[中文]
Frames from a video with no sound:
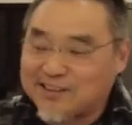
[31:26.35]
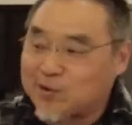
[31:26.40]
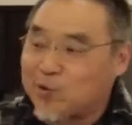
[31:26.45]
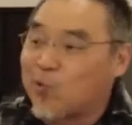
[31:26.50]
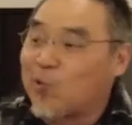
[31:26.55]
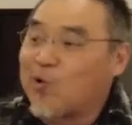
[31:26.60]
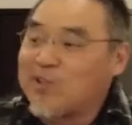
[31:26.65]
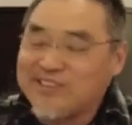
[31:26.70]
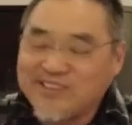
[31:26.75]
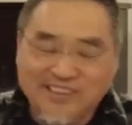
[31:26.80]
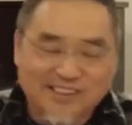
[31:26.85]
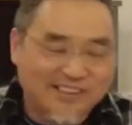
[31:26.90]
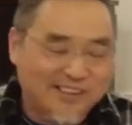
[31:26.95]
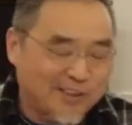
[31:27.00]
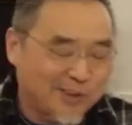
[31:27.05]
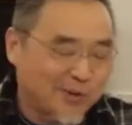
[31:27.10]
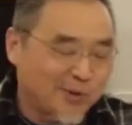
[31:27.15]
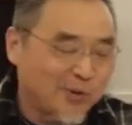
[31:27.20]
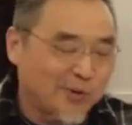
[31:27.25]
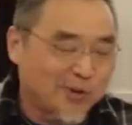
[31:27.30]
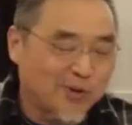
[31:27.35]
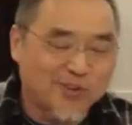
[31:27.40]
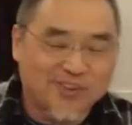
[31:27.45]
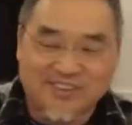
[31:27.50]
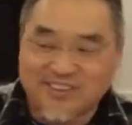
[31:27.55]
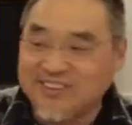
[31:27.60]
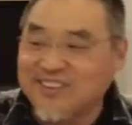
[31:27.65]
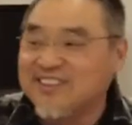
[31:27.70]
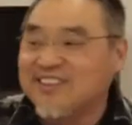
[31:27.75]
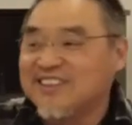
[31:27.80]
国际使徒中
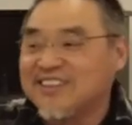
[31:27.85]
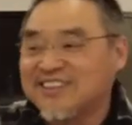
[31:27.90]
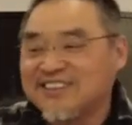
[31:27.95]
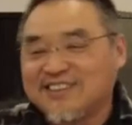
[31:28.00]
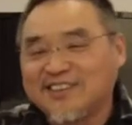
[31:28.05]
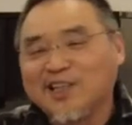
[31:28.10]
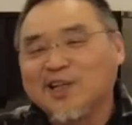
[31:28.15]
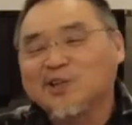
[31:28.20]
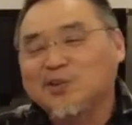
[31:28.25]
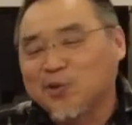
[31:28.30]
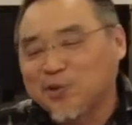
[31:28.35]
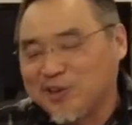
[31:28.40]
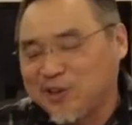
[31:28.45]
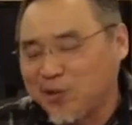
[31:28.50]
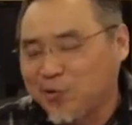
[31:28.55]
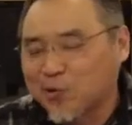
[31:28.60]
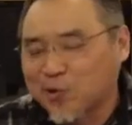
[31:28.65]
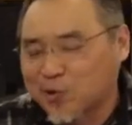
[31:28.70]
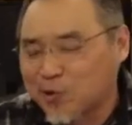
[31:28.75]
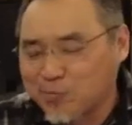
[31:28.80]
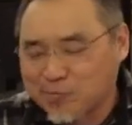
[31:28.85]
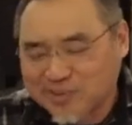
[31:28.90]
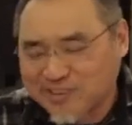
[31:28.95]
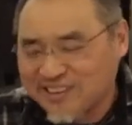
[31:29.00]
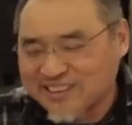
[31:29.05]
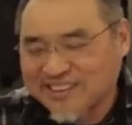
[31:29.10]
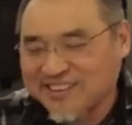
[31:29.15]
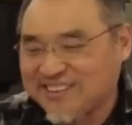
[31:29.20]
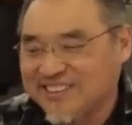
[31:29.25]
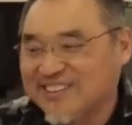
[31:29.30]
心这个中心我都不
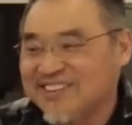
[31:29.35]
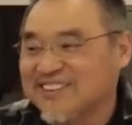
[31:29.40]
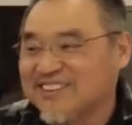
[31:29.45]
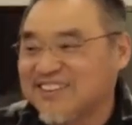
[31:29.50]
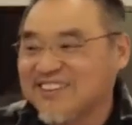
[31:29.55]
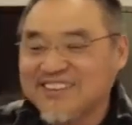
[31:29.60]
认可，